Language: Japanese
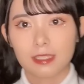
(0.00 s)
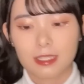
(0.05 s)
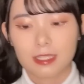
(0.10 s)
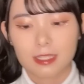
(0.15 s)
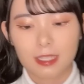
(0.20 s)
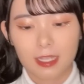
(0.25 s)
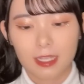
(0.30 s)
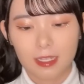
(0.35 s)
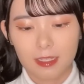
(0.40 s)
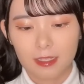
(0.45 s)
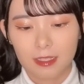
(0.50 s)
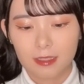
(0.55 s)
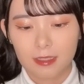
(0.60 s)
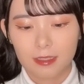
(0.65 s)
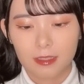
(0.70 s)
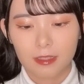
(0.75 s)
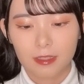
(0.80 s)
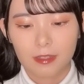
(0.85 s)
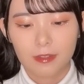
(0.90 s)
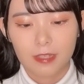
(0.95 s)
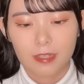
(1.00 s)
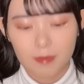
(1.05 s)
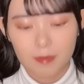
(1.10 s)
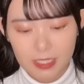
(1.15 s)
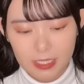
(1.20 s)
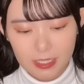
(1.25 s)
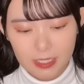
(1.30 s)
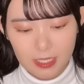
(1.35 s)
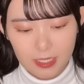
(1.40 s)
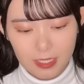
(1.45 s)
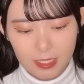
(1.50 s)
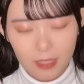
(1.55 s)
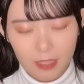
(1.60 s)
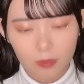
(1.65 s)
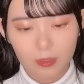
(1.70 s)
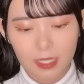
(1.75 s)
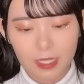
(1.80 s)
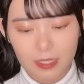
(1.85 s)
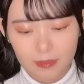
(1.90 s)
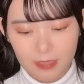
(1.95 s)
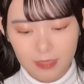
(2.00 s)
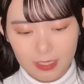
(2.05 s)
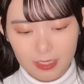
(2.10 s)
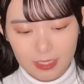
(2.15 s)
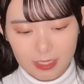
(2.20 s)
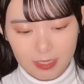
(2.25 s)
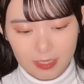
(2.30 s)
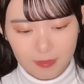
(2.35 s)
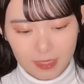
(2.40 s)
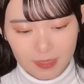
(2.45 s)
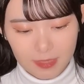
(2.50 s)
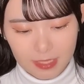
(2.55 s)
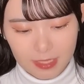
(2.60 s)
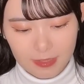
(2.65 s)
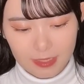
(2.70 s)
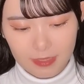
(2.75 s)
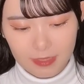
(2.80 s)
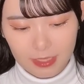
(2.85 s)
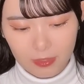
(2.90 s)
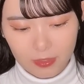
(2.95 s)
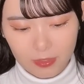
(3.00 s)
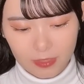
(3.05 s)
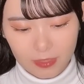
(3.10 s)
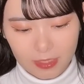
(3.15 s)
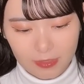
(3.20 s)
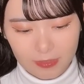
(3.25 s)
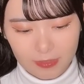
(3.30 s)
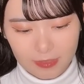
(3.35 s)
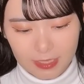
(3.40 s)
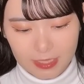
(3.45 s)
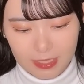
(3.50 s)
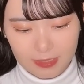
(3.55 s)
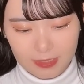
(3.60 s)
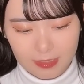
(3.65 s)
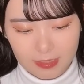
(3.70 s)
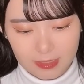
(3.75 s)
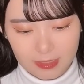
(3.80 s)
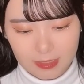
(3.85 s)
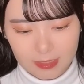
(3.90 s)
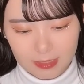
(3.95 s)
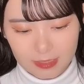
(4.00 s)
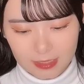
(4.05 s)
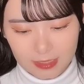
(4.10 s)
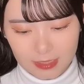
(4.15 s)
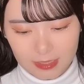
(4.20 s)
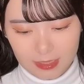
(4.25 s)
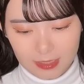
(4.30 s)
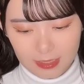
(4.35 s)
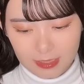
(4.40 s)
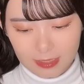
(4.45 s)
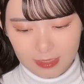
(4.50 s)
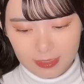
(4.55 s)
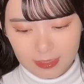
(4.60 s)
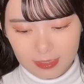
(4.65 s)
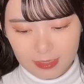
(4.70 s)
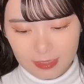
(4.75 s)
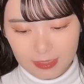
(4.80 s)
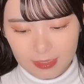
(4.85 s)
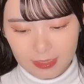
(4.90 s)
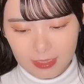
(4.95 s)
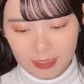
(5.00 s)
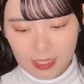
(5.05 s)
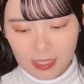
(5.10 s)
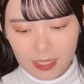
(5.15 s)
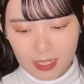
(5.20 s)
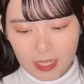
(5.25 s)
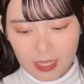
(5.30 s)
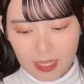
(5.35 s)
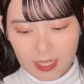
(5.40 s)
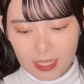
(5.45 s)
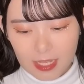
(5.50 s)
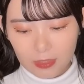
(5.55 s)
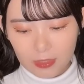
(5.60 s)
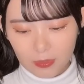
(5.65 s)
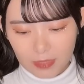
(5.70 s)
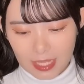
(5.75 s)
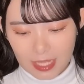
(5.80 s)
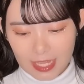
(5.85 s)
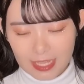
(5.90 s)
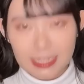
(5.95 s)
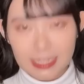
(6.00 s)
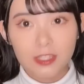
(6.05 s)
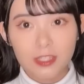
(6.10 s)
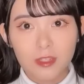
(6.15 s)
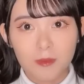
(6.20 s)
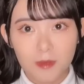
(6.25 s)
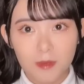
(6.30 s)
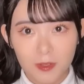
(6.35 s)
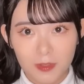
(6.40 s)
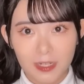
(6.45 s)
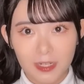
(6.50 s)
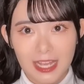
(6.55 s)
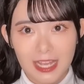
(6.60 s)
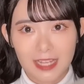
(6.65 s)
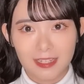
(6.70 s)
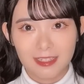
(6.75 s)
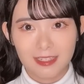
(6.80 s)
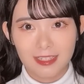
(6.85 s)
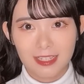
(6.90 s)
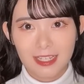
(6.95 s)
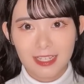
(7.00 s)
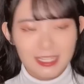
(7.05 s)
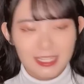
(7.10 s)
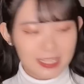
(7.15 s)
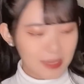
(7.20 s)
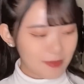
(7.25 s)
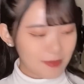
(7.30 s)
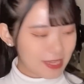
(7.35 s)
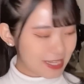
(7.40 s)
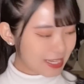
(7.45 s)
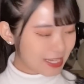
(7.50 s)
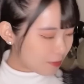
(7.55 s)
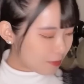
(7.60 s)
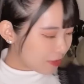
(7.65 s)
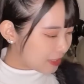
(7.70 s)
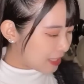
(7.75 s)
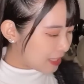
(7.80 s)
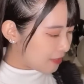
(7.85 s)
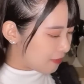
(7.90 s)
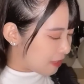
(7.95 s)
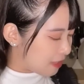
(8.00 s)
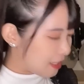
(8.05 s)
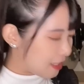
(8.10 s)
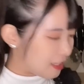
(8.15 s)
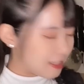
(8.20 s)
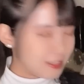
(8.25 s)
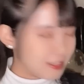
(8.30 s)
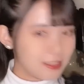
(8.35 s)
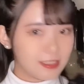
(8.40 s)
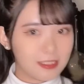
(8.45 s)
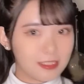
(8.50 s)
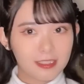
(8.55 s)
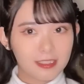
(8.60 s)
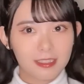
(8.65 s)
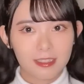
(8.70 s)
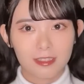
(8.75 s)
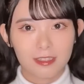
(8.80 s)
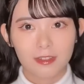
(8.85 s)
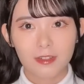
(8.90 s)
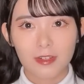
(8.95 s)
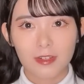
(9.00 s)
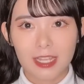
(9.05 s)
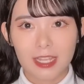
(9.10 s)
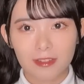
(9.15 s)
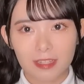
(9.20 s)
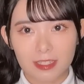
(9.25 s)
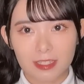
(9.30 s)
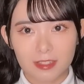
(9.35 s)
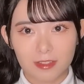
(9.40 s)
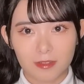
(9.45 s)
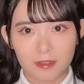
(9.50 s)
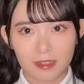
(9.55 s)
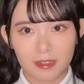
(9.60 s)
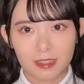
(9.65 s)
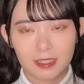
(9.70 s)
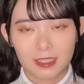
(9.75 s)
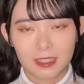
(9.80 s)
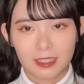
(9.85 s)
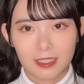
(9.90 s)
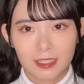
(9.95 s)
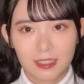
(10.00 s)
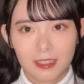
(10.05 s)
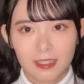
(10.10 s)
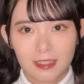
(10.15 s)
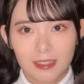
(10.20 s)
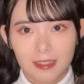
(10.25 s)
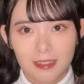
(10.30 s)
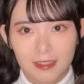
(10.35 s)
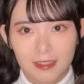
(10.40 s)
てた。今絶賛稽古なのなんですけど、待って待って待って待って、そんなぐ、え、え、う、あとね、20秒ぐらい。やばい、なんか持ってようかな。ここら辺とかちょっと。へいああ、もう